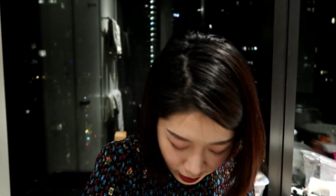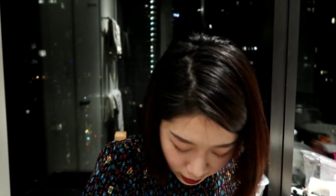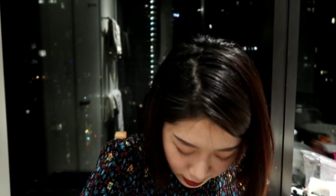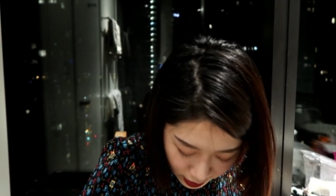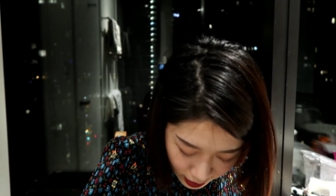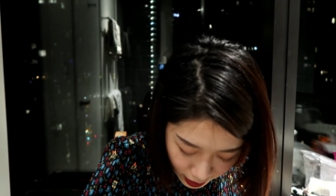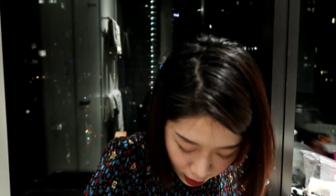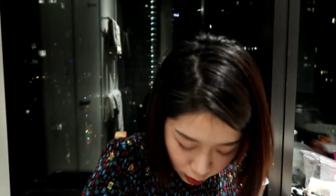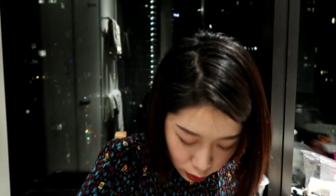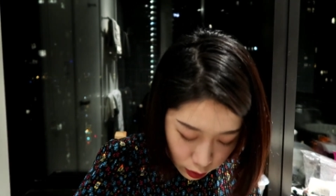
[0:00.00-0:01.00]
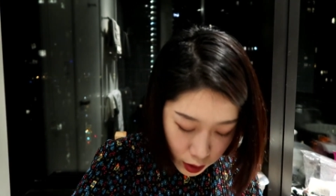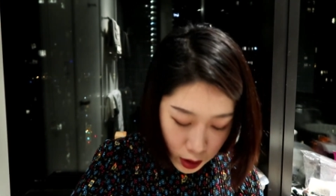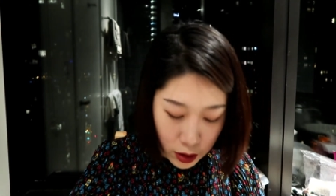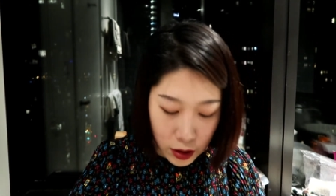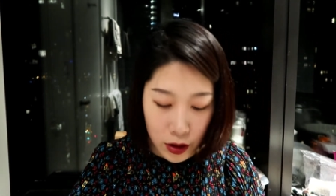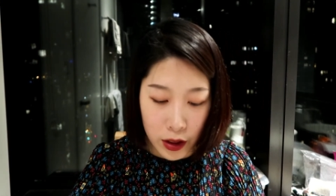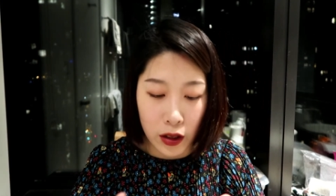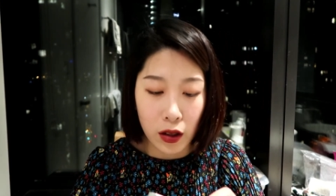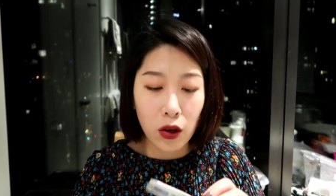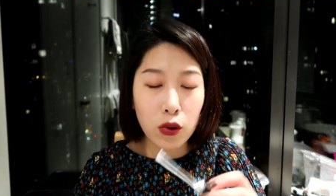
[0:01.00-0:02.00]
然后再接下来要说的呢是这
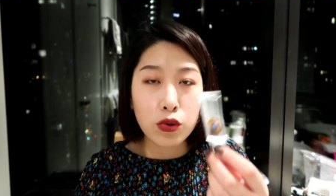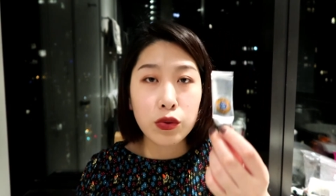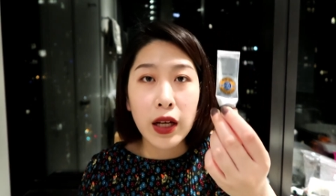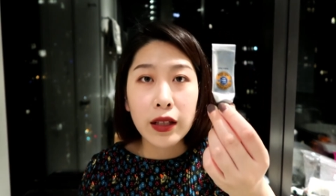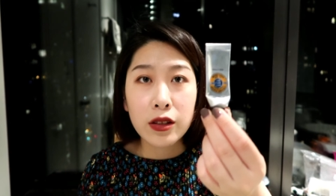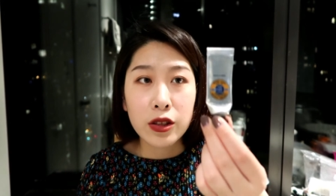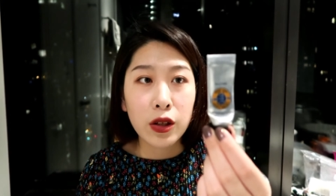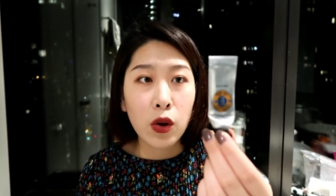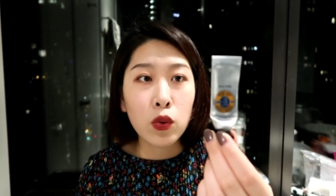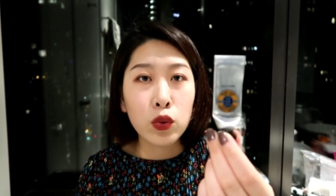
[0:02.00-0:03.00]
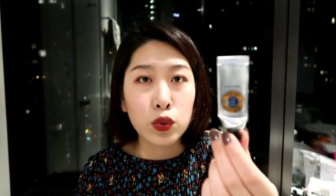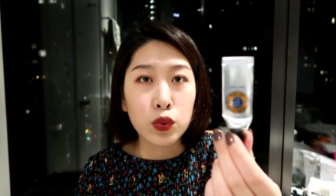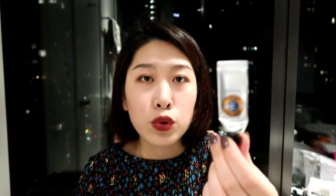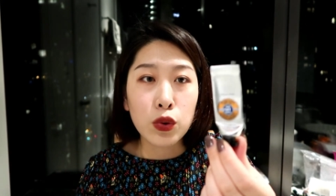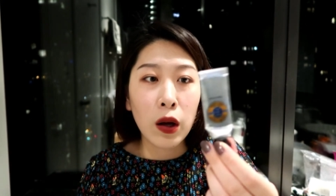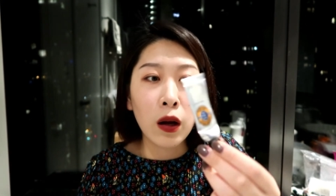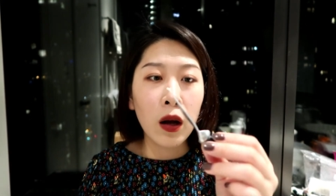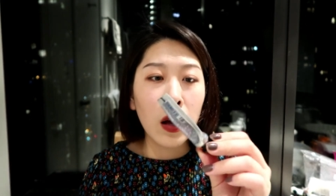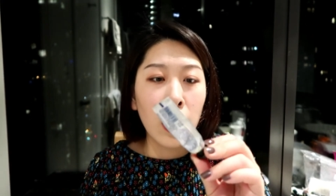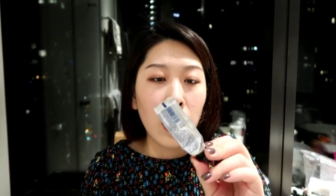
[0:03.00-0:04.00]
个欧舒丹的这个护足
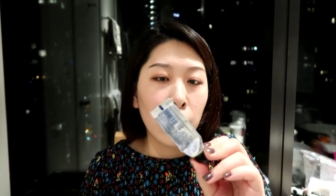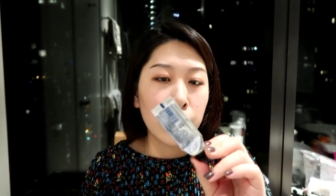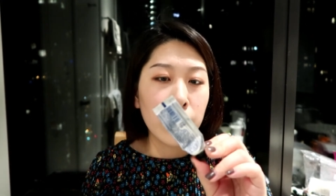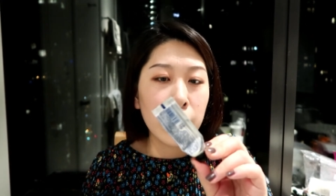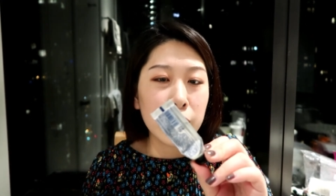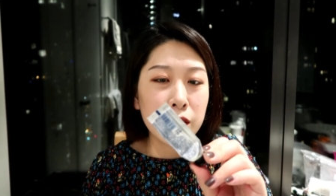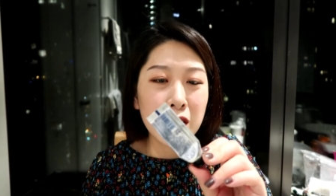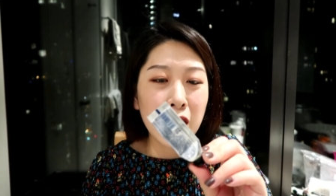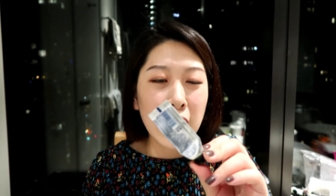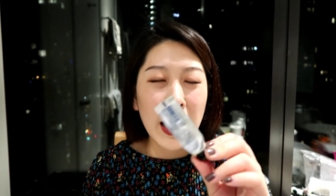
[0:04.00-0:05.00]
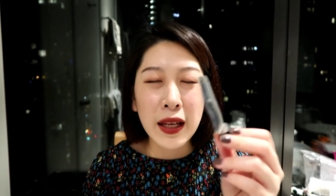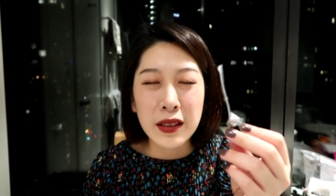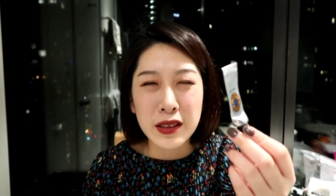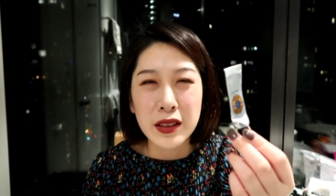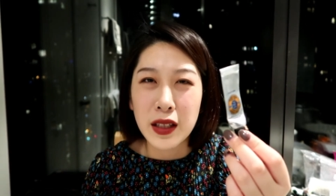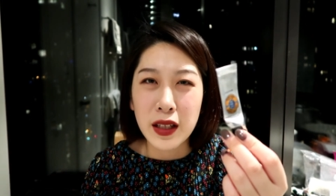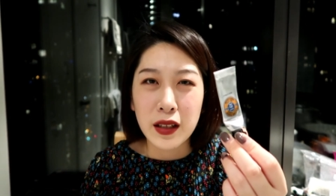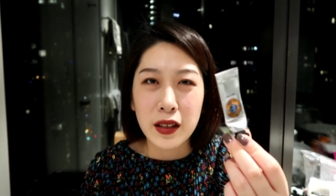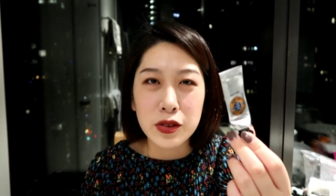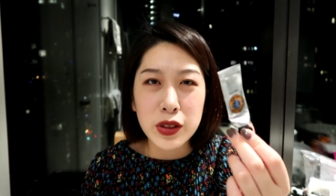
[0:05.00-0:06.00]
霜，我觉得真的太鸡肋
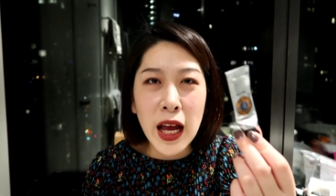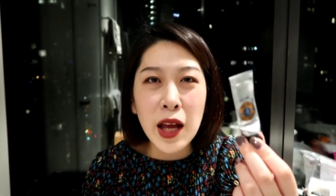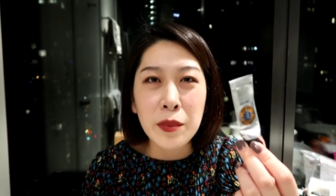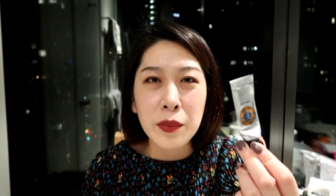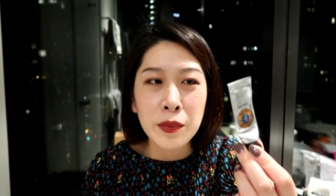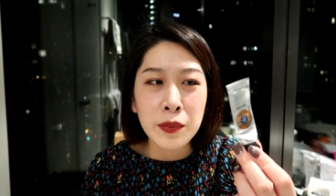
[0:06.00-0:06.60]
了，就太，